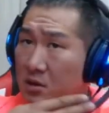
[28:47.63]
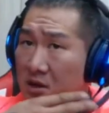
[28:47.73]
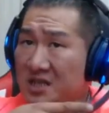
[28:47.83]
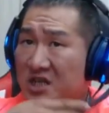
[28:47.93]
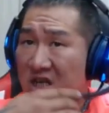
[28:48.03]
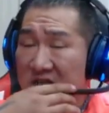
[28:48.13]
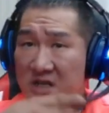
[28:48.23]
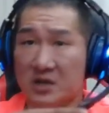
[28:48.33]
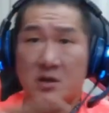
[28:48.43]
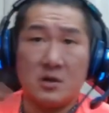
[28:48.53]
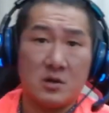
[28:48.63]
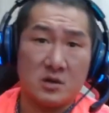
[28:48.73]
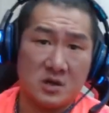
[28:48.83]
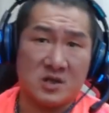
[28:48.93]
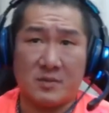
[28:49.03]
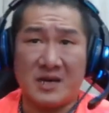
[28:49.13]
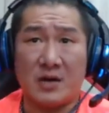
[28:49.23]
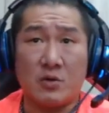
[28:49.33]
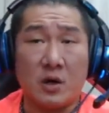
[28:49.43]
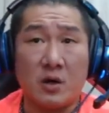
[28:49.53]
你请的是什么
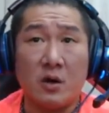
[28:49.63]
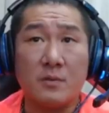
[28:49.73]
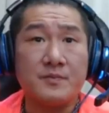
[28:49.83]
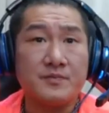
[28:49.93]
样的员工？